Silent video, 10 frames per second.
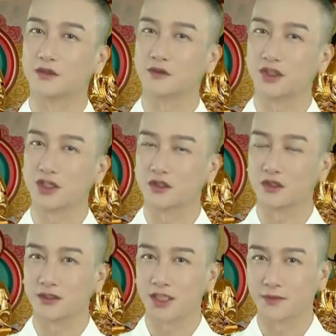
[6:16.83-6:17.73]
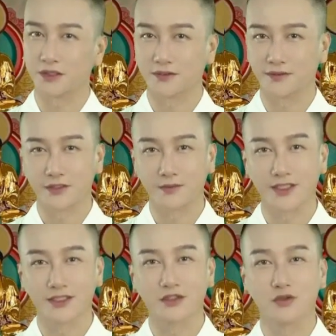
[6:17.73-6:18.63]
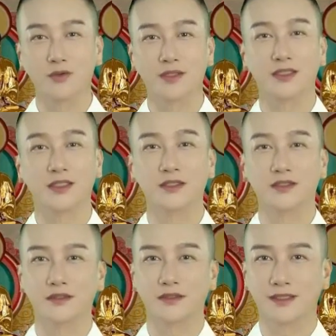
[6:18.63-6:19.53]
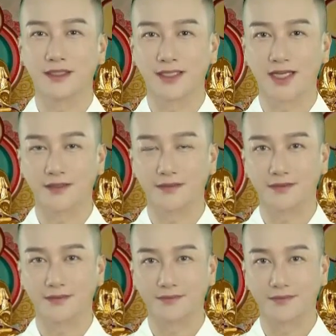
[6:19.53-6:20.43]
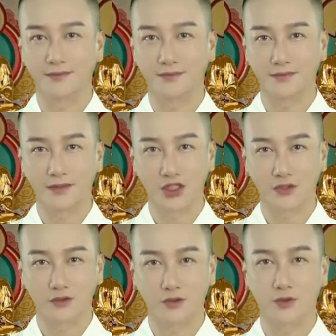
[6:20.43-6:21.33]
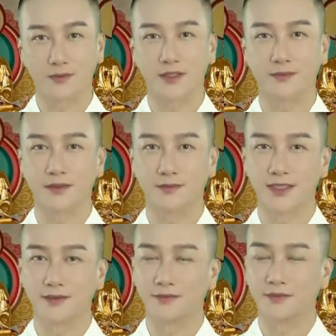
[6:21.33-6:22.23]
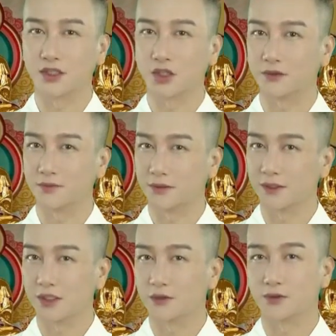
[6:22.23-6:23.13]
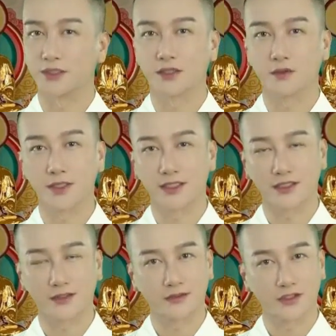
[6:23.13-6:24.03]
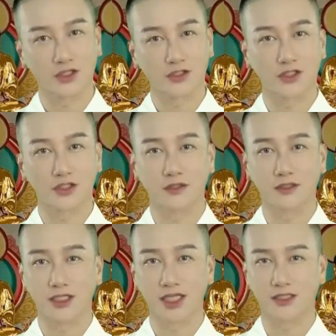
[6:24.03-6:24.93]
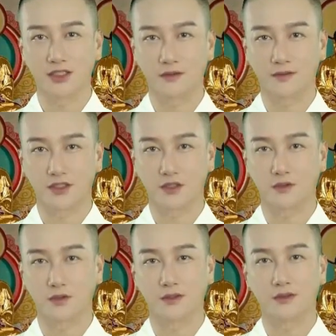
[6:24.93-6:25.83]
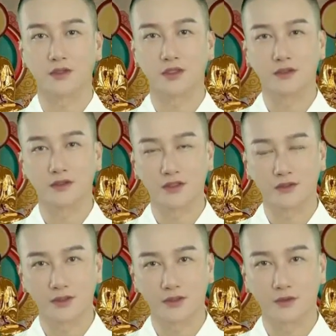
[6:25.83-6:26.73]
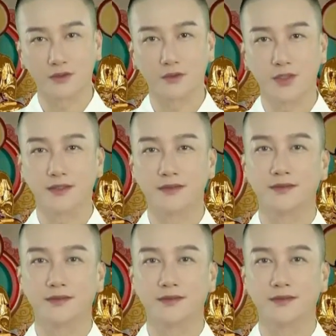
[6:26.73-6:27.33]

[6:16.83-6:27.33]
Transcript: 他这是他们认为的唯心主义的思想。所以说我们要明白，佛教所讲的唯心，其实呢恰恰是非常准确和科学的论断。